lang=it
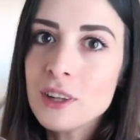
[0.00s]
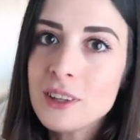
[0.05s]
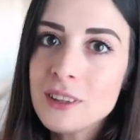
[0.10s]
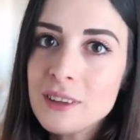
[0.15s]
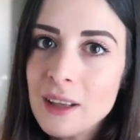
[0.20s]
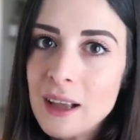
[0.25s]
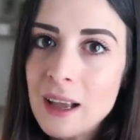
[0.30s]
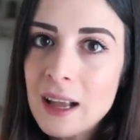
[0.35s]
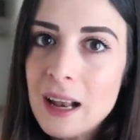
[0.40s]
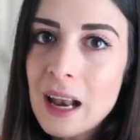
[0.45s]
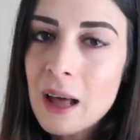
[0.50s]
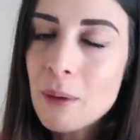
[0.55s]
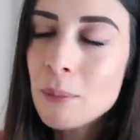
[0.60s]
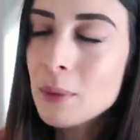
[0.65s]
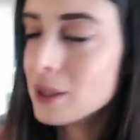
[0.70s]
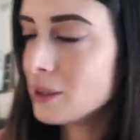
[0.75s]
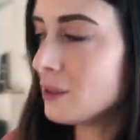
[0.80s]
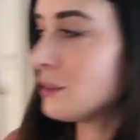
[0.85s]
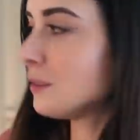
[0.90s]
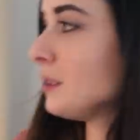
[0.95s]
il tè la
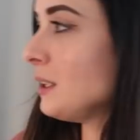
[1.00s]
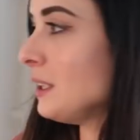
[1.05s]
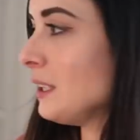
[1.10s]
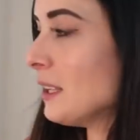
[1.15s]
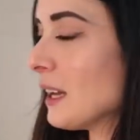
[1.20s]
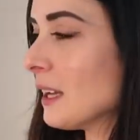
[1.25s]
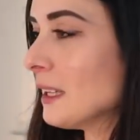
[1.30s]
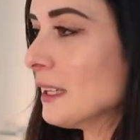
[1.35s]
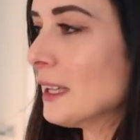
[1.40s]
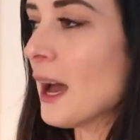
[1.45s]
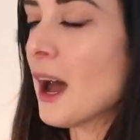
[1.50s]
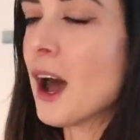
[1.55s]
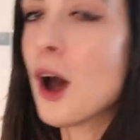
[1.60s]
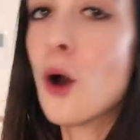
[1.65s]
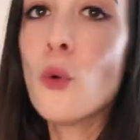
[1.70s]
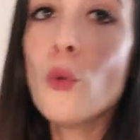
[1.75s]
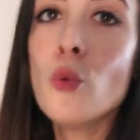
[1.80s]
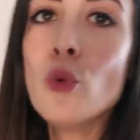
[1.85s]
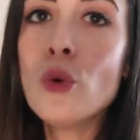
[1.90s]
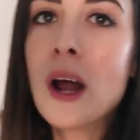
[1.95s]
mattina
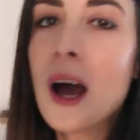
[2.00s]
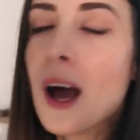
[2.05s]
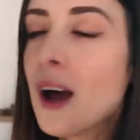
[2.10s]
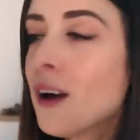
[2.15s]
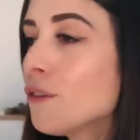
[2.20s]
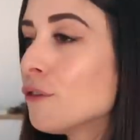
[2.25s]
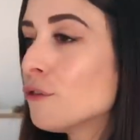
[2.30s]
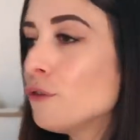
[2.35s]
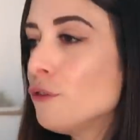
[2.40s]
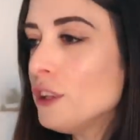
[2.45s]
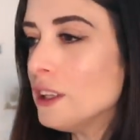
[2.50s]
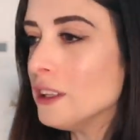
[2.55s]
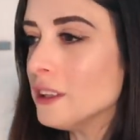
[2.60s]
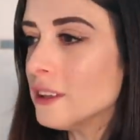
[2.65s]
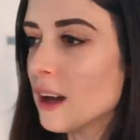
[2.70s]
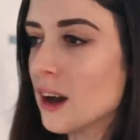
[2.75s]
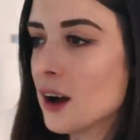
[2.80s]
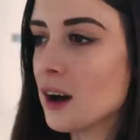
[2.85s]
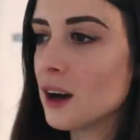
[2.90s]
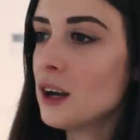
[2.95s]
da una
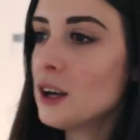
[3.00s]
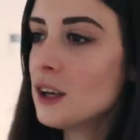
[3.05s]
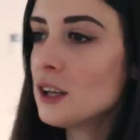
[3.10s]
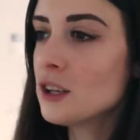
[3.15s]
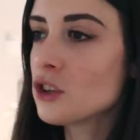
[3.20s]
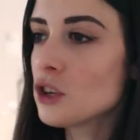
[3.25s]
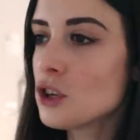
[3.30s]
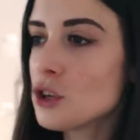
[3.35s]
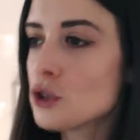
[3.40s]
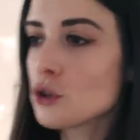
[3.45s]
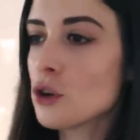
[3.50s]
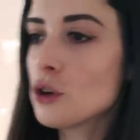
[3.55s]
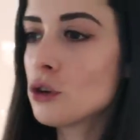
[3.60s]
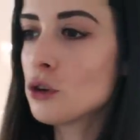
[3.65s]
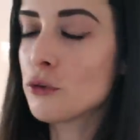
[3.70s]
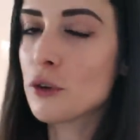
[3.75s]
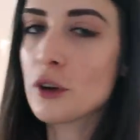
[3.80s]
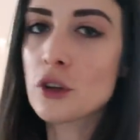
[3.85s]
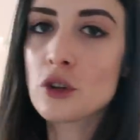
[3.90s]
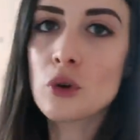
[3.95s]
vita, cioè di
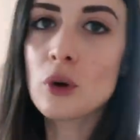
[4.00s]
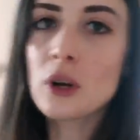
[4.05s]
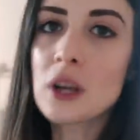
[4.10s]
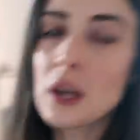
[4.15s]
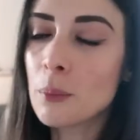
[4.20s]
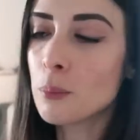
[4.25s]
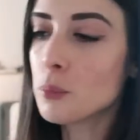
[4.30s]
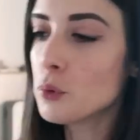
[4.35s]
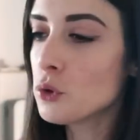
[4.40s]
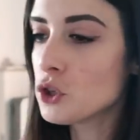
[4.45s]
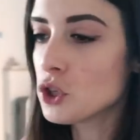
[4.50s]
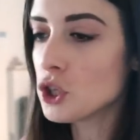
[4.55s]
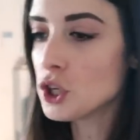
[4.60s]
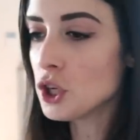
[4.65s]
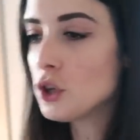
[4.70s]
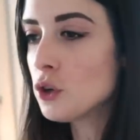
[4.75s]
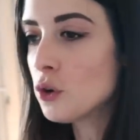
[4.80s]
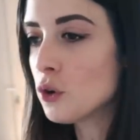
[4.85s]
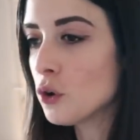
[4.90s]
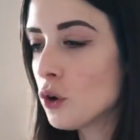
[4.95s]
solito faccio il
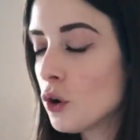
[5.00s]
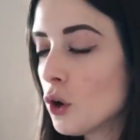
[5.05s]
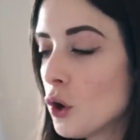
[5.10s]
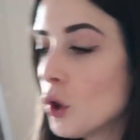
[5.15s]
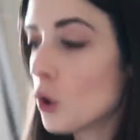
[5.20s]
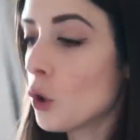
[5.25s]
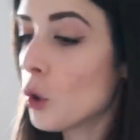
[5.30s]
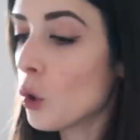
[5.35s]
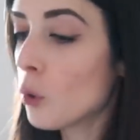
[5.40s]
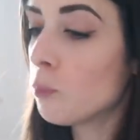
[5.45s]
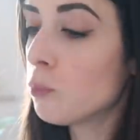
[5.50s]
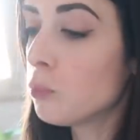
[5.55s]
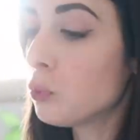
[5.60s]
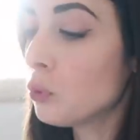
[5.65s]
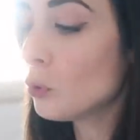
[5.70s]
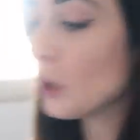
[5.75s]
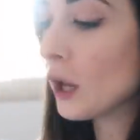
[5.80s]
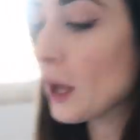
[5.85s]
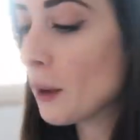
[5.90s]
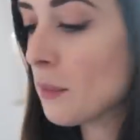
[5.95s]
cappuccino
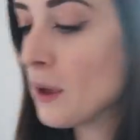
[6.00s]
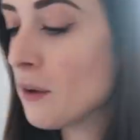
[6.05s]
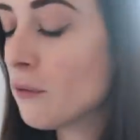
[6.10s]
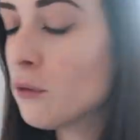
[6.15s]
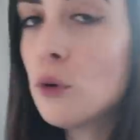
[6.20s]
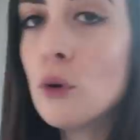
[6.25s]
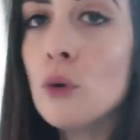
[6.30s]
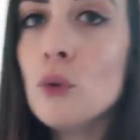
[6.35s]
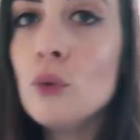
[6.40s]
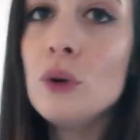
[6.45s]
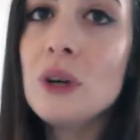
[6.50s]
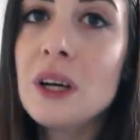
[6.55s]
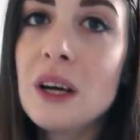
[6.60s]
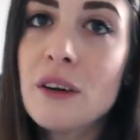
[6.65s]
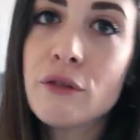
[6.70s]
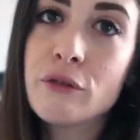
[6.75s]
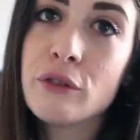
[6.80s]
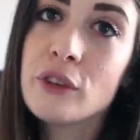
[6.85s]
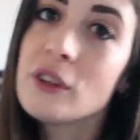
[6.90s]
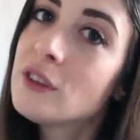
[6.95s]
oppure bevo un
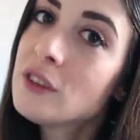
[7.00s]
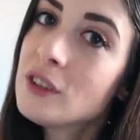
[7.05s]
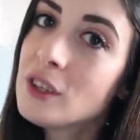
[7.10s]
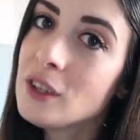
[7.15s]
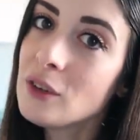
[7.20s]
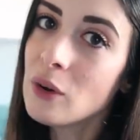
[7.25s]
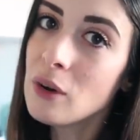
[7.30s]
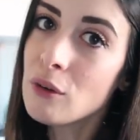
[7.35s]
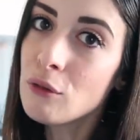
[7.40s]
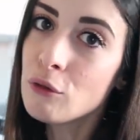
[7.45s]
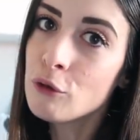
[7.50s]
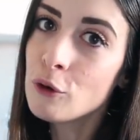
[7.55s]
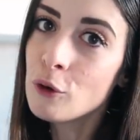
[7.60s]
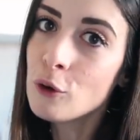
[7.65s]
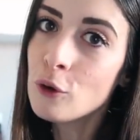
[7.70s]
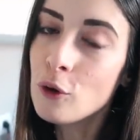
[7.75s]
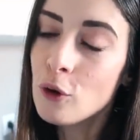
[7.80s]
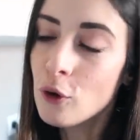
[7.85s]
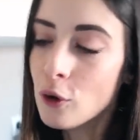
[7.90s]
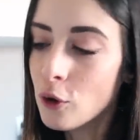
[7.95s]
caffè caffettino al
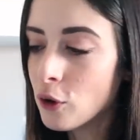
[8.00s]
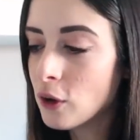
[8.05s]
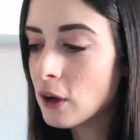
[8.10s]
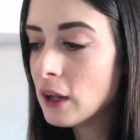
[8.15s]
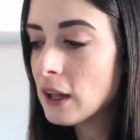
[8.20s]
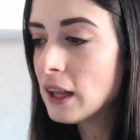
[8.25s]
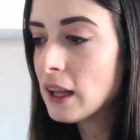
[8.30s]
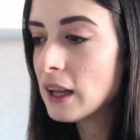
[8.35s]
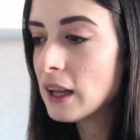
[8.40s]
volo e